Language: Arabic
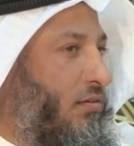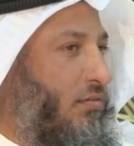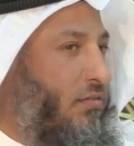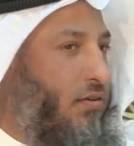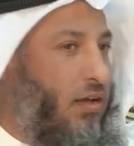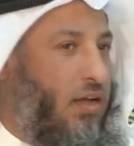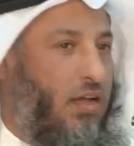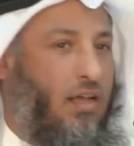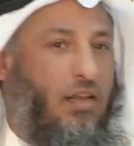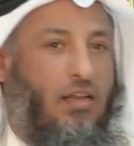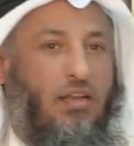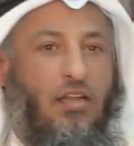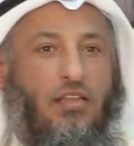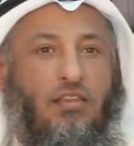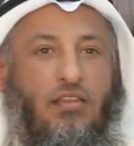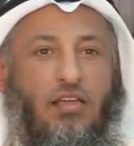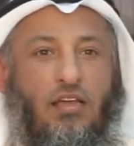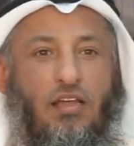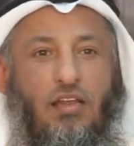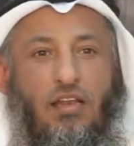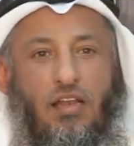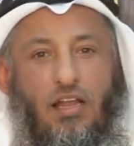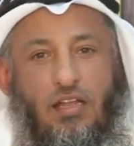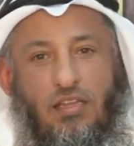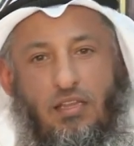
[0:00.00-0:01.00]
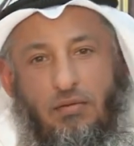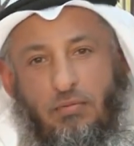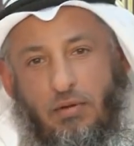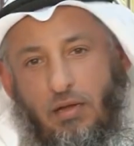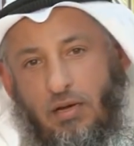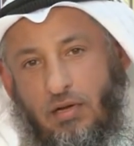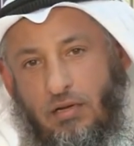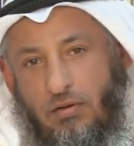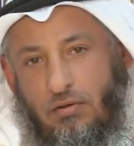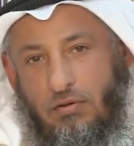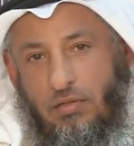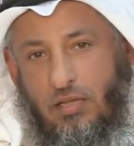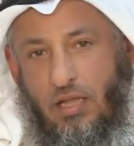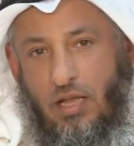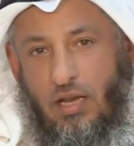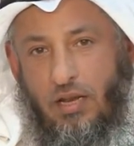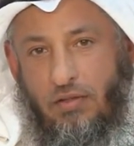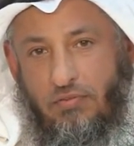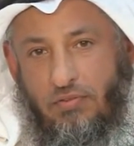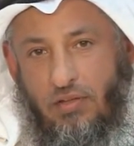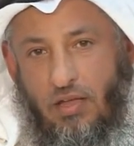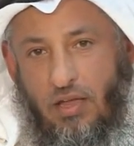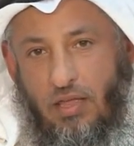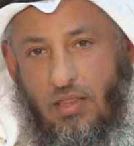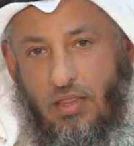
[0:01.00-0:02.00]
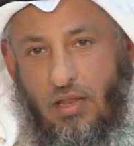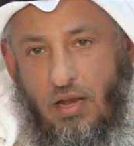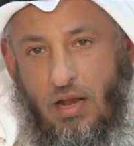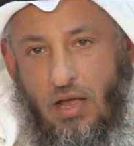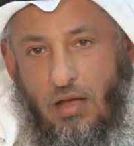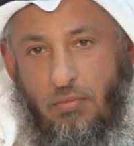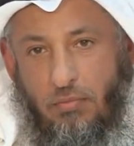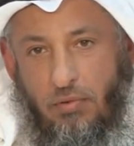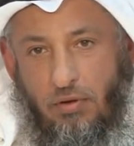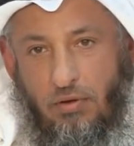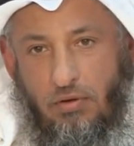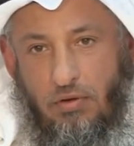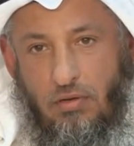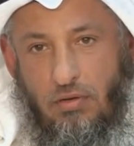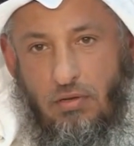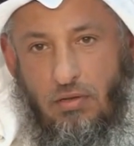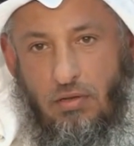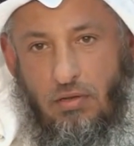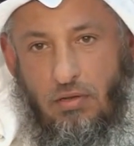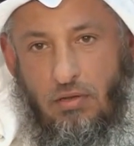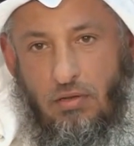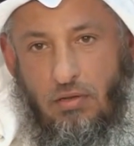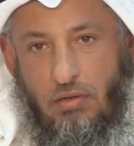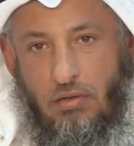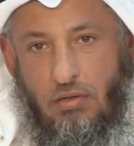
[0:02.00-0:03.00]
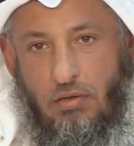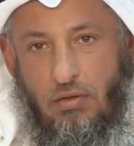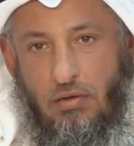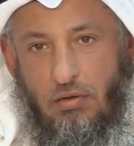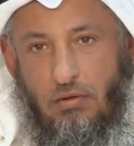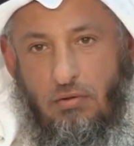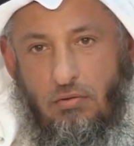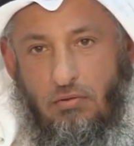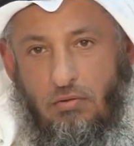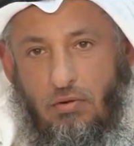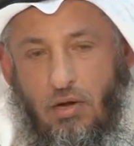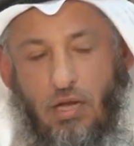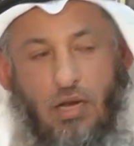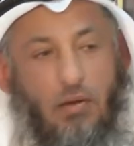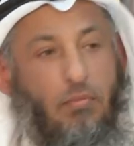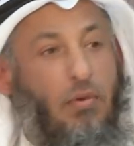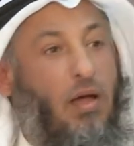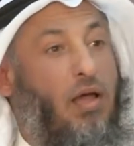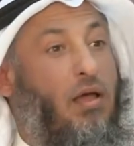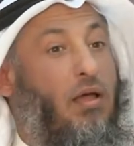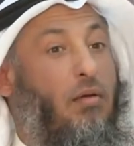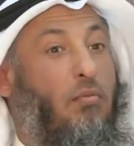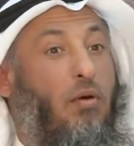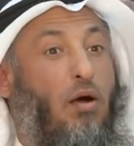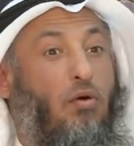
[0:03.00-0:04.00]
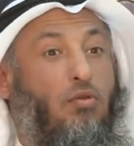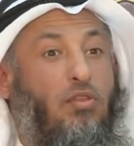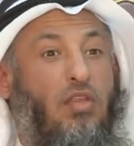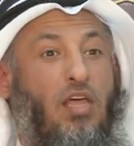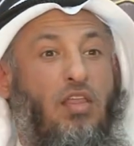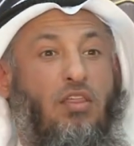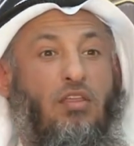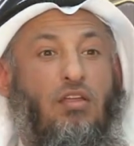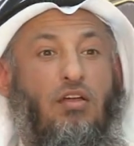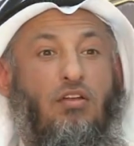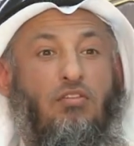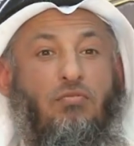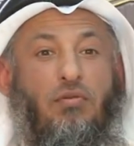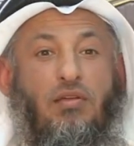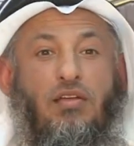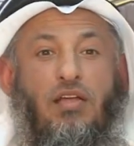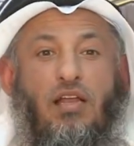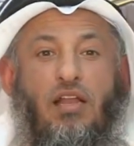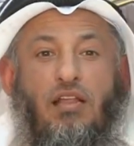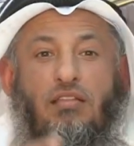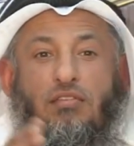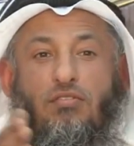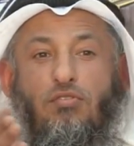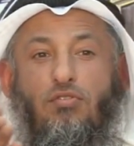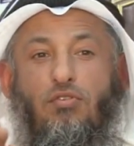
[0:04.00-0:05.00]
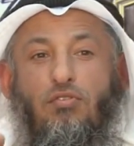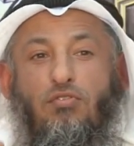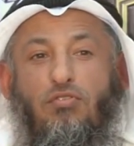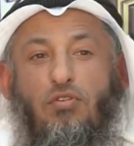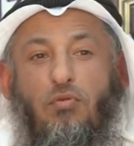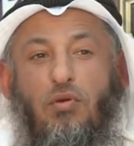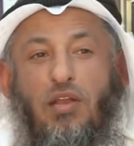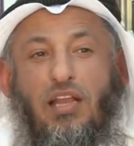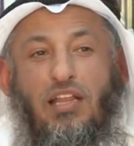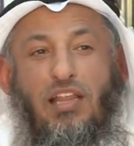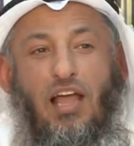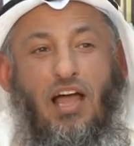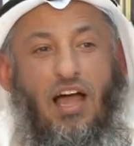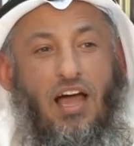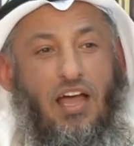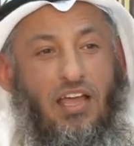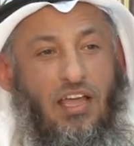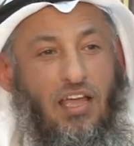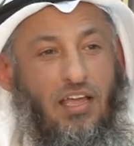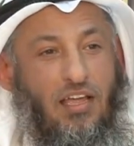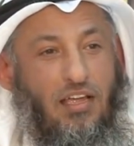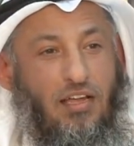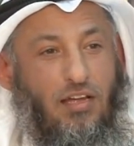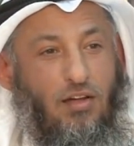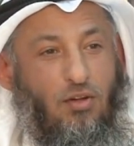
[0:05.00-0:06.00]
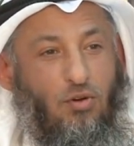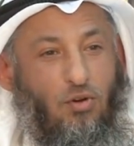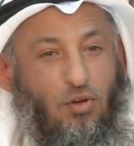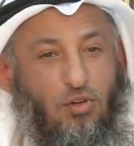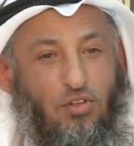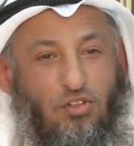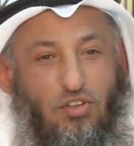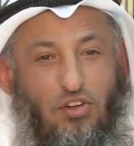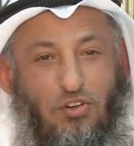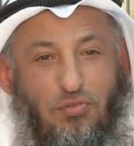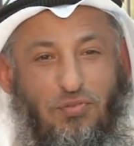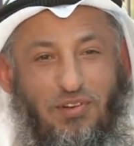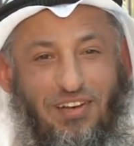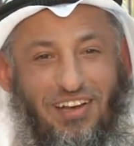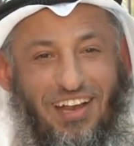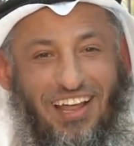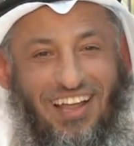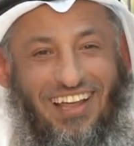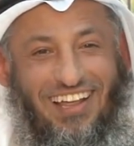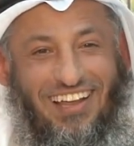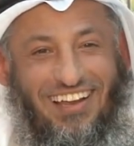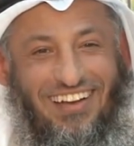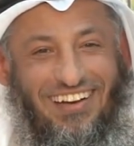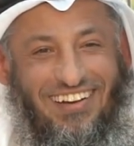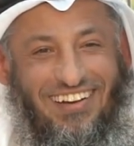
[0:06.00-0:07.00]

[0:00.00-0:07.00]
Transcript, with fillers: فأحيانا نتقي الله تبارك وتعالى في هذا الأمر وأنا ما ما ودي أذكر اسمه عشان لا تقولون نسوي له دعاية روح اشتروا منه